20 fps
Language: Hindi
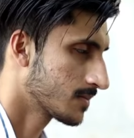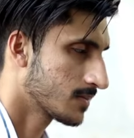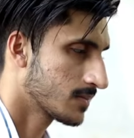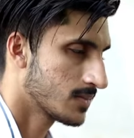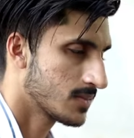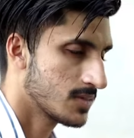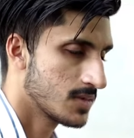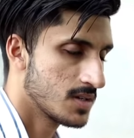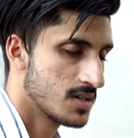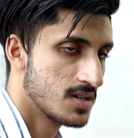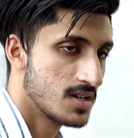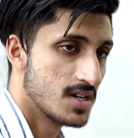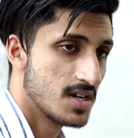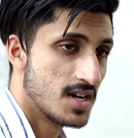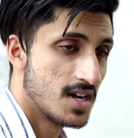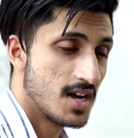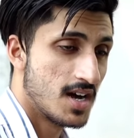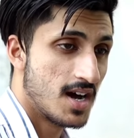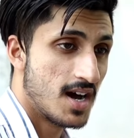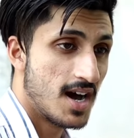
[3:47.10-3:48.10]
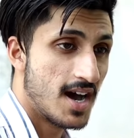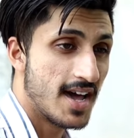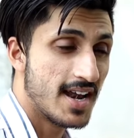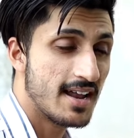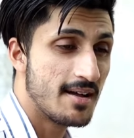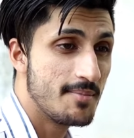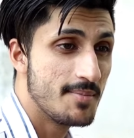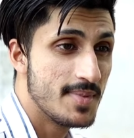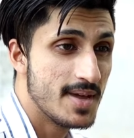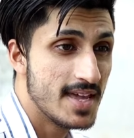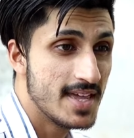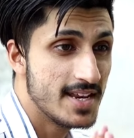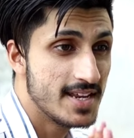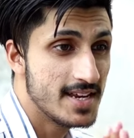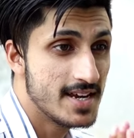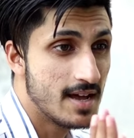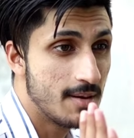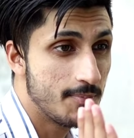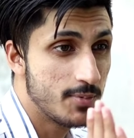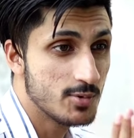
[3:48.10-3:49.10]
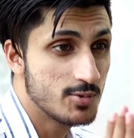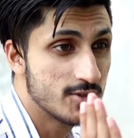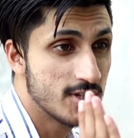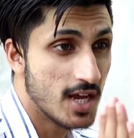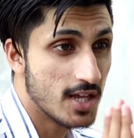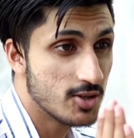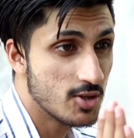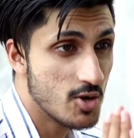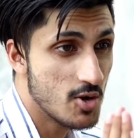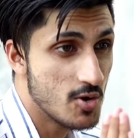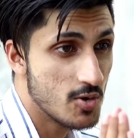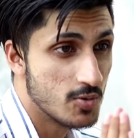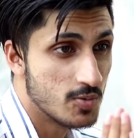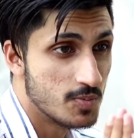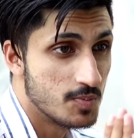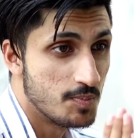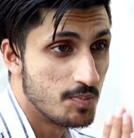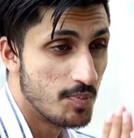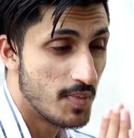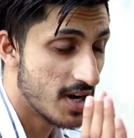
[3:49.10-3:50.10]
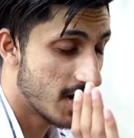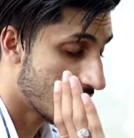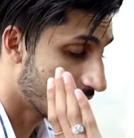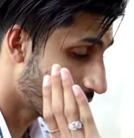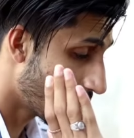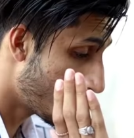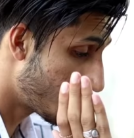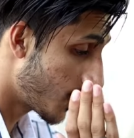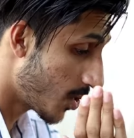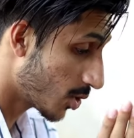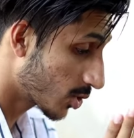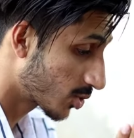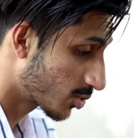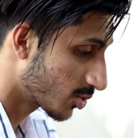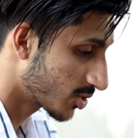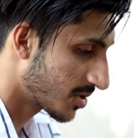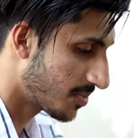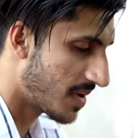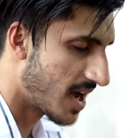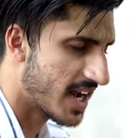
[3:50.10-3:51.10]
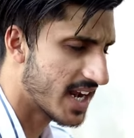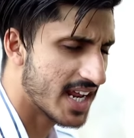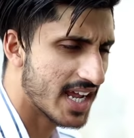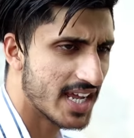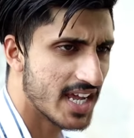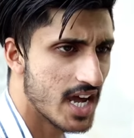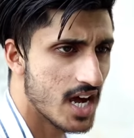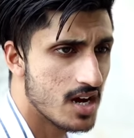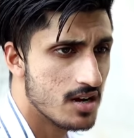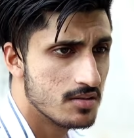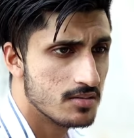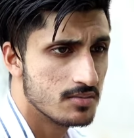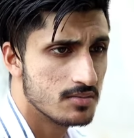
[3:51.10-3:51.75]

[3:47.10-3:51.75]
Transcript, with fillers: अरे मेरी ना पूछा तो मना तो बहुत कुछ मार रहा है क्या